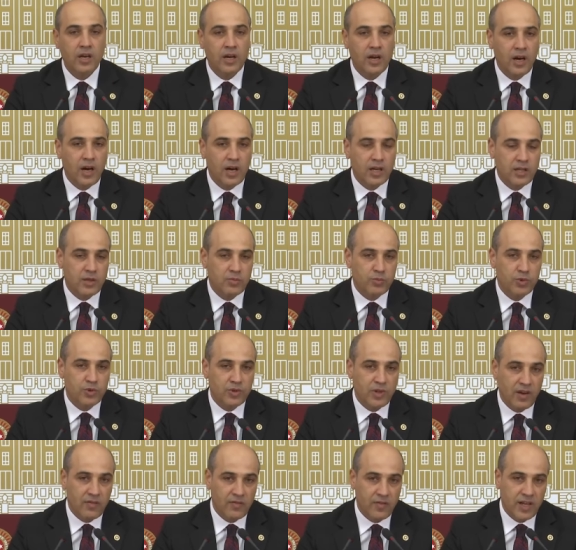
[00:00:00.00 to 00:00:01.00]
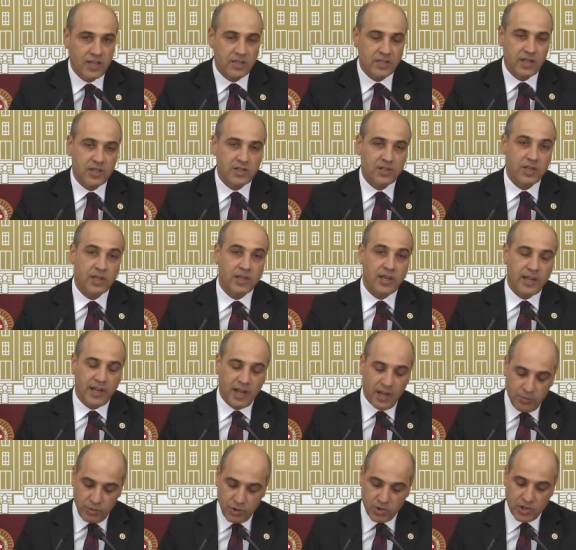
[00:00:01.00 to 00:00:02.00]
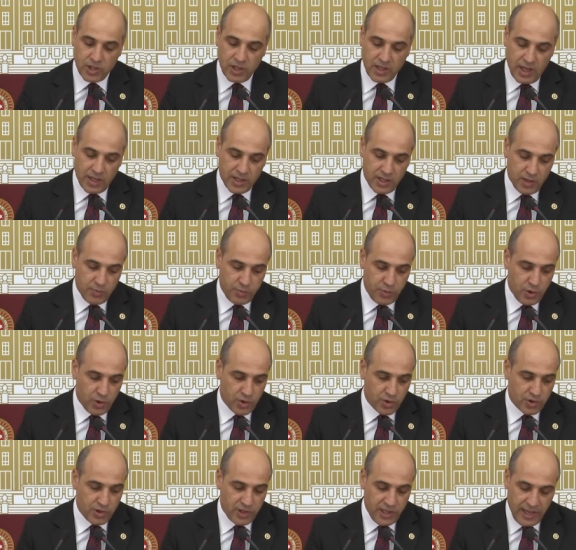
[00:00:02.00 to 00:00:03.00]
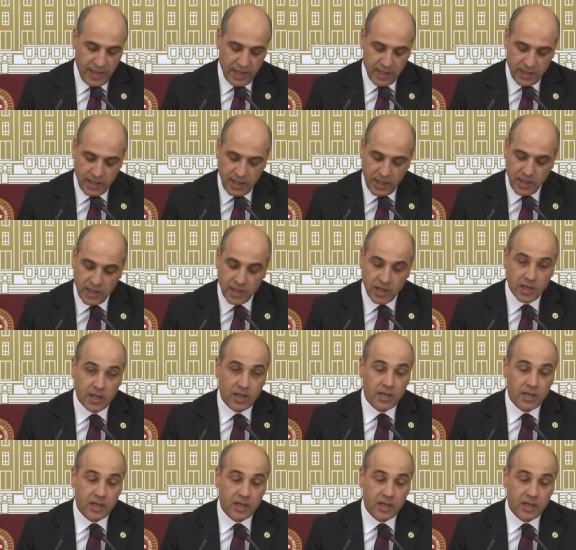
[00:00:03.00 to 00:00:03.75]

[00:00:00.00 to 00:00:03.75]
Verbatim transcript: Artık bundan vazgeçtik. Genel bütçeden yapıyoruz diyen de